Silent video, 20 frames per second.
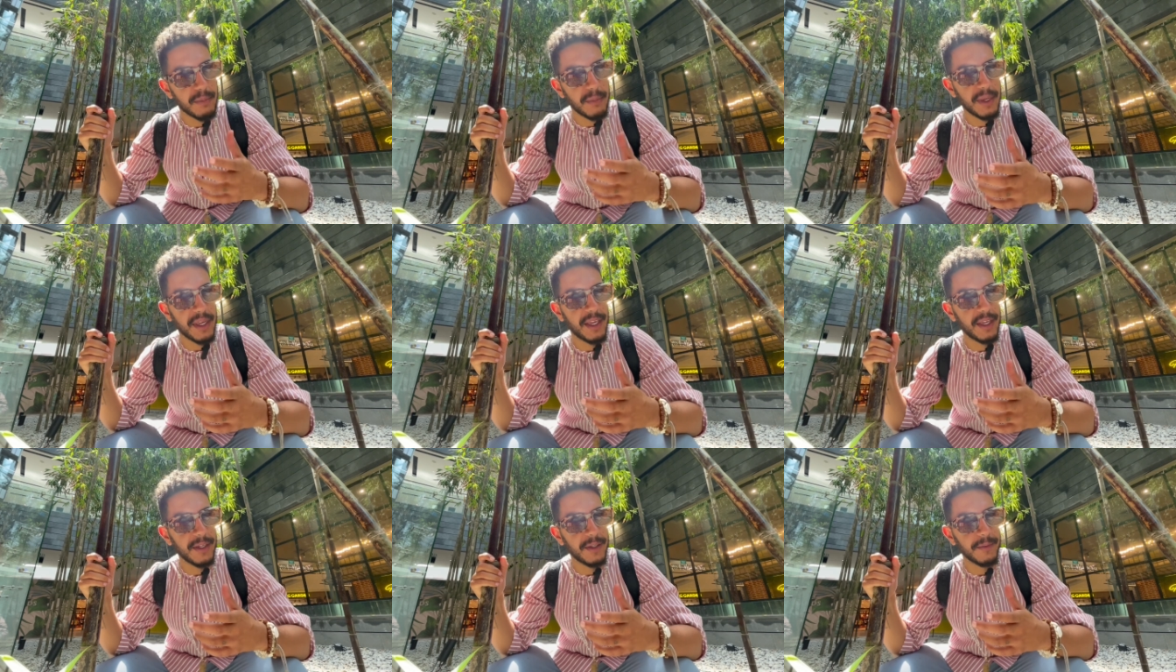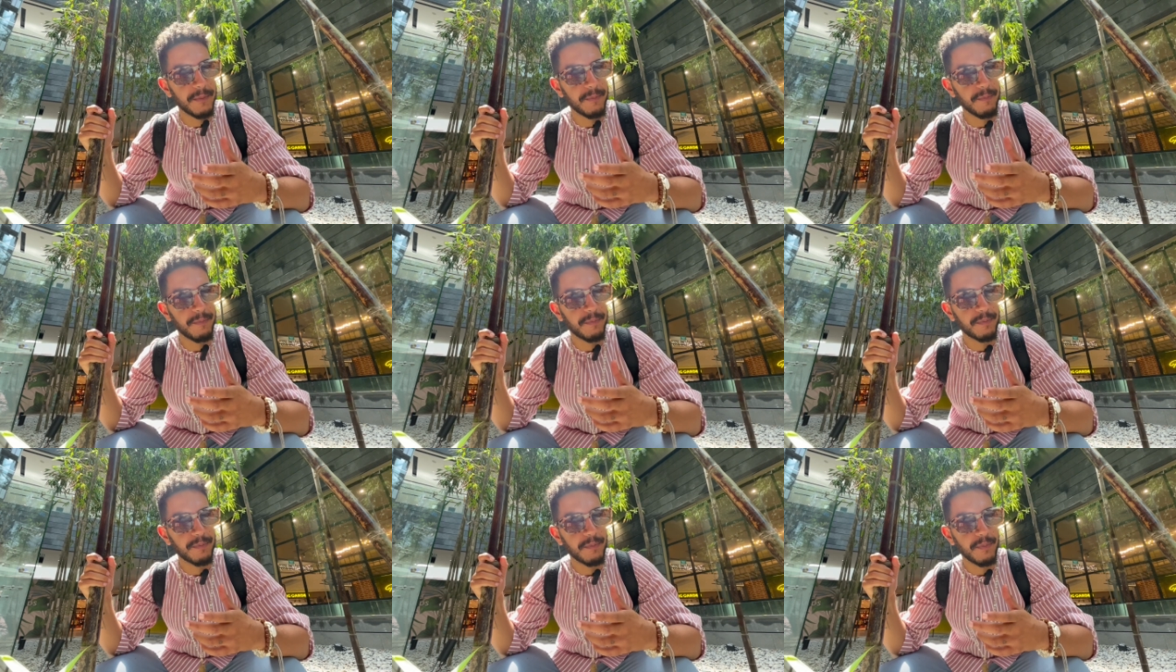به
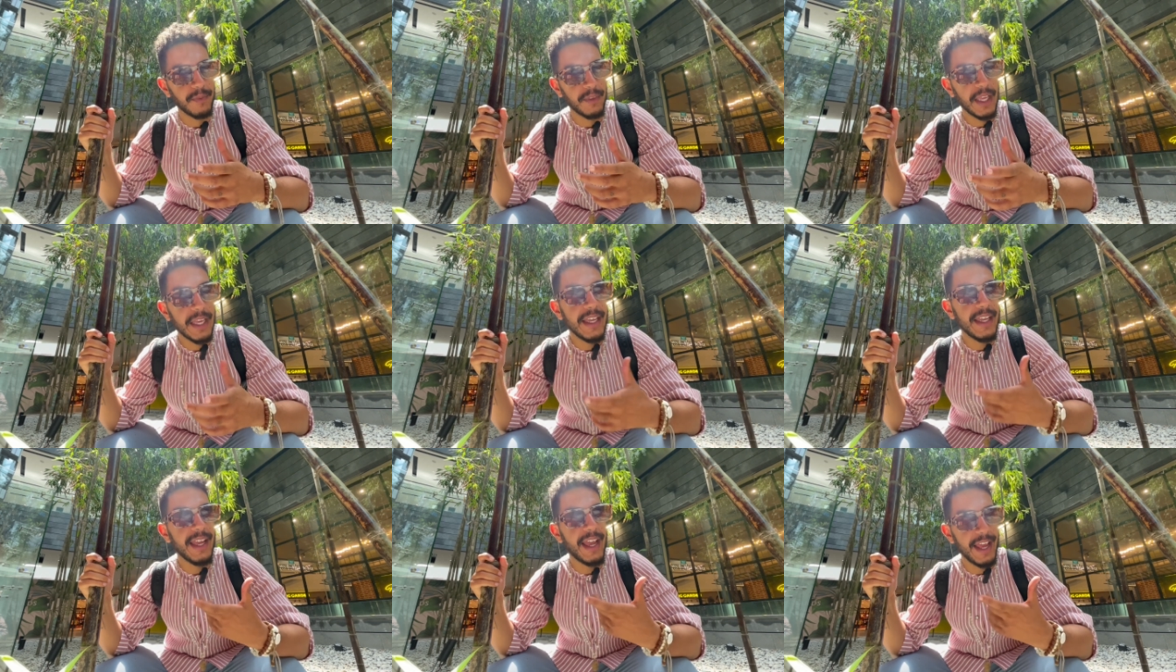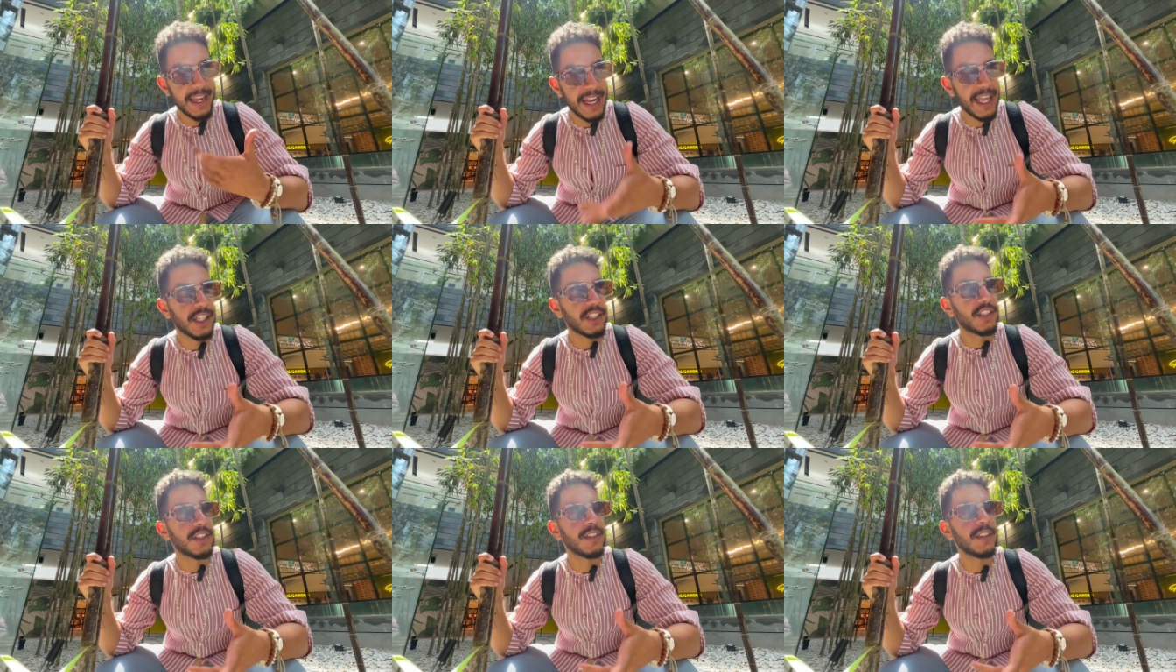
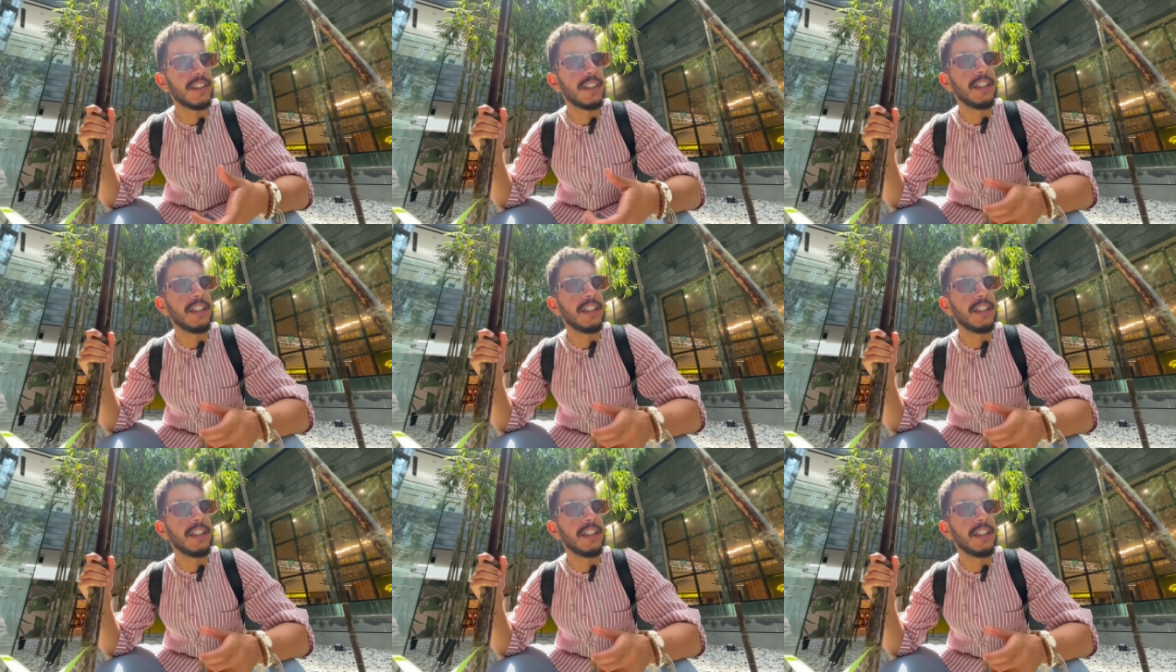علاش